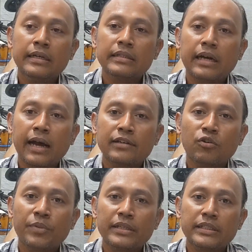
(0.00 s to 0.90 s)
tekanan
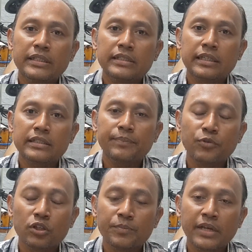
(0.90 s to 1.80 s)
kompresi
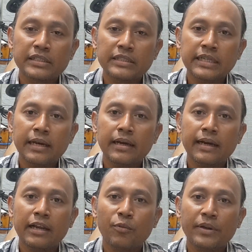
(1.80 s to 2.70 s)
tersebut biasanya
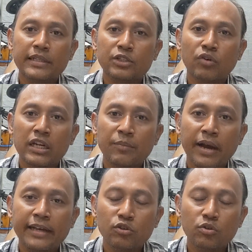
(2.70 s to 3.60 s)
kalau Panther
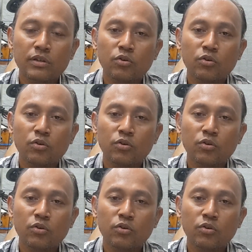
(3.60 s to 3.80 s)
25 itu